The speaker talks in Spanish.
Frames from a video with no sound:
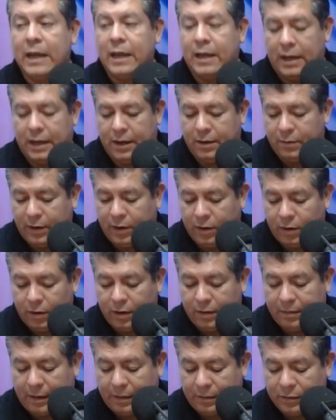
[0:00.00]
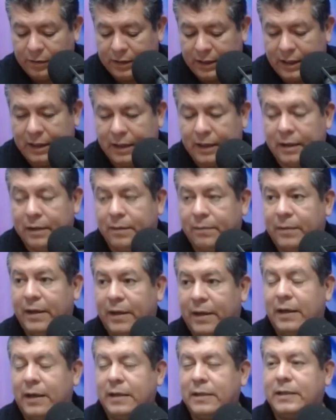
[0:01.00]
Y bueno, vamos a
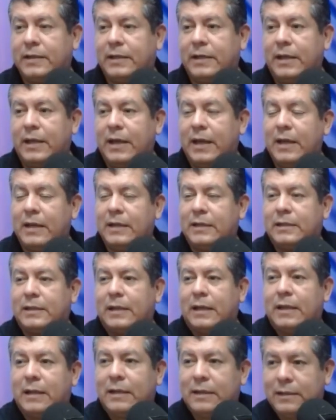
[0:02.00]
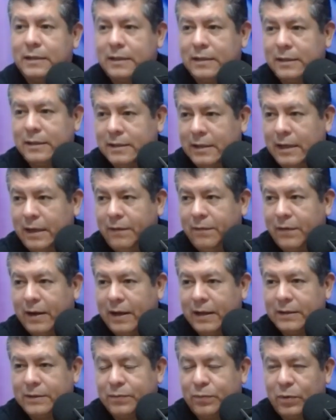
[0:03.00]
ver si estas
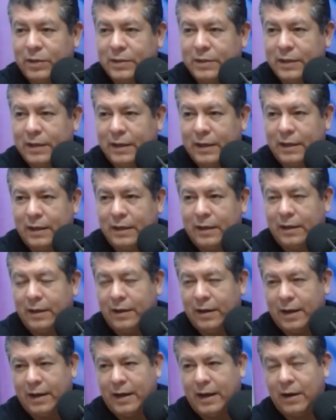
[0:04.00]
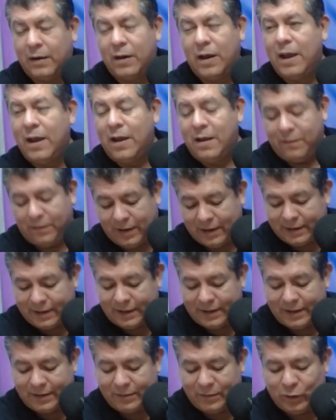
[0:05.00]
cifras, pues, eh, eh general.
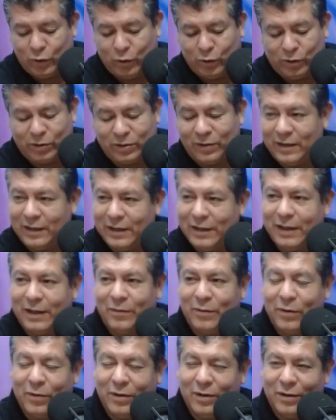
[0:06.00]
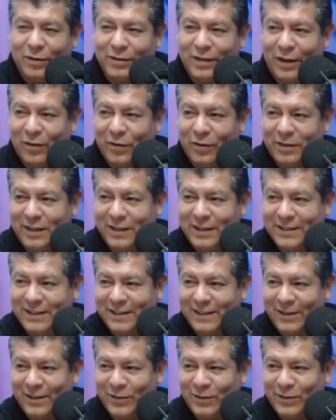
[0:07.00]
Fíjate, me dio justo el, amigo de los elotes,
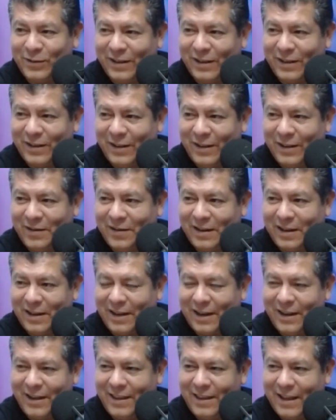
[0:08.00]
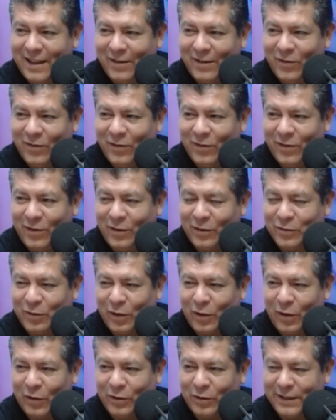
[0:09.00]
los en la calle Hidalgo de los
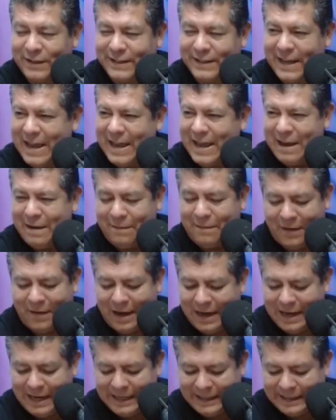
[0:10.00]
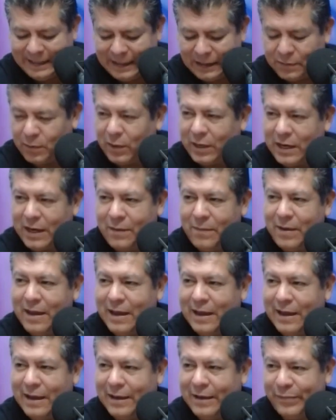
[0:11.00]
trolelotes felices, porque
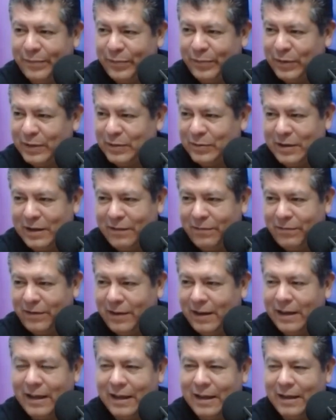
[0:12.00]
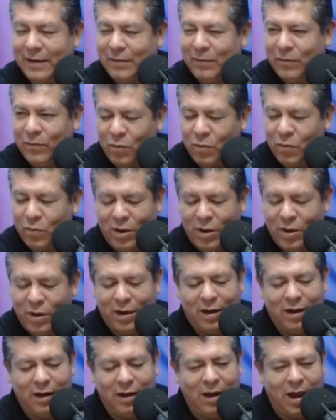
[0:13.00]
había, pues, una fila muy
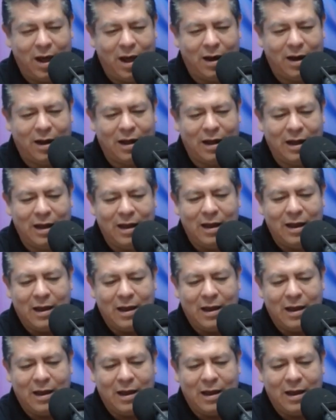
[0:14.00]
larga